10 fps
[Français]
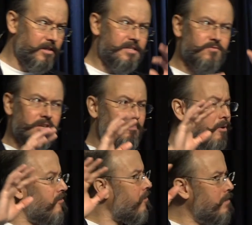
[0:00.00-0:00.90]
Si vous n'êtes pas
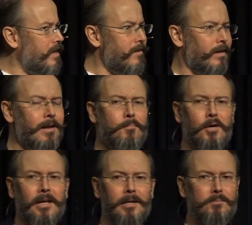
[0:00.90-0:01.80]
familier avec
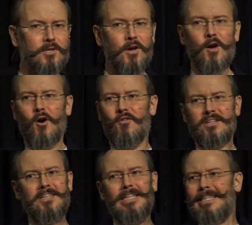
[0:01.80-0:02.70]
l'Apocalypse, on va
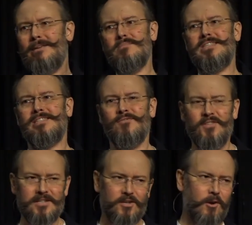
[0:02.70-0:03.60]
essayer de
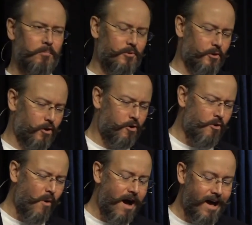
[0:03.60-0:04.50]
démystifier ça un peu. De
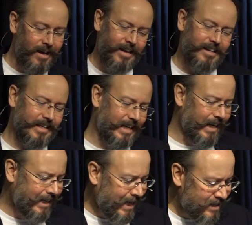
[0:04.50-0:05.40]
quoi il
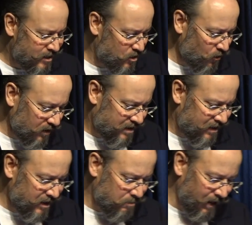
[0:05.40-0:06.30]
est question
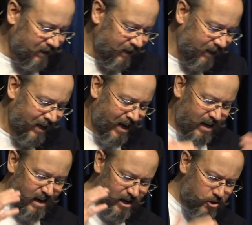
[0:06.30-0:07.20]
ici ce matin?
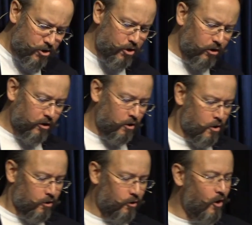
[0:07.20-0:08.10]
La chute
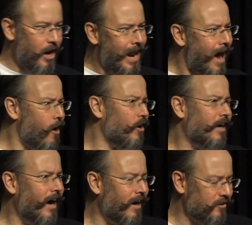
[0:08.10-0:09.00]
de
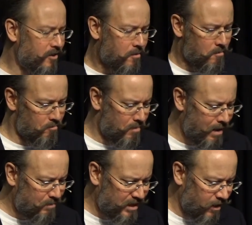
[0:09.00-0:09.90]
l'arrogante
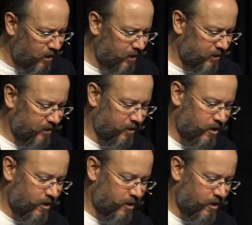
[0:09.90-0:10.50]
Babylone.